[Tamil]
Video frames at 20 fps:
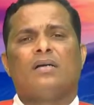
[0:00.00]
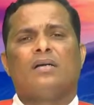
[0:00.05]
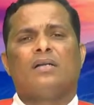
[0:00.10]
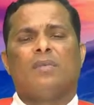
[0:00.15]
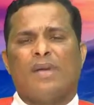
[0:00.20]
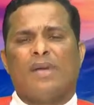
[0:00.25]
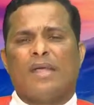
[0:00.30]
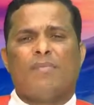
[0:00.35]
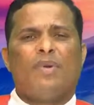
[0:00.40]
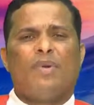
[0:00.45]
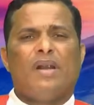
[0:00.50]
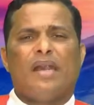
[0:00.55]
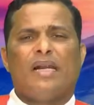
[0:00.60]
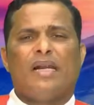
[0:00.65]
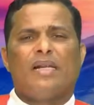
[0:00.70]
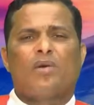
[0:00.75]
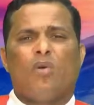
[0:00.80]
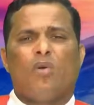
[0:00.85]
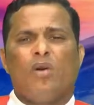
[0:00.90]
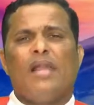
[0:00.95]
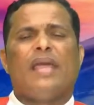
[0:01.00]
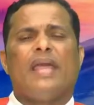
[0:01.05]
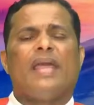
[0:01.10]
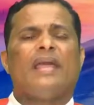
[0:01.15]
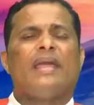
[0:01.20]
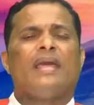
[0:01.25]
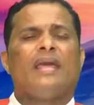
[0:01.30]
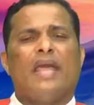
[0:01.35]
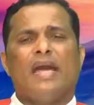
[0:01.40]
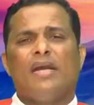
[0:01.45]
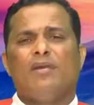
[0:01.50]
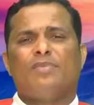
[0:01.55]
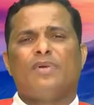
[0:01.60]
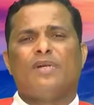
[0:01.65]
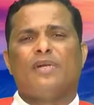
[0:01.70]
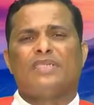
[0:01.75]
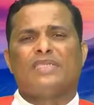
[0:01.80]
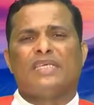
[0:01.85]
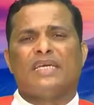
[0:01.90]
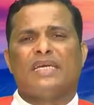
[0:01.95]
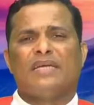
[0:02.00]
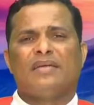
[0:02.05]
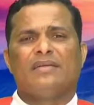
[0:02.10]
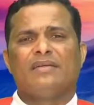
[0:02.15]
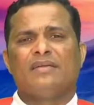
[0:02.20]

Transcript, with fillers: நம்முடைய பிள்ளைகளுக்குள்ளே ஏற்படுத்தி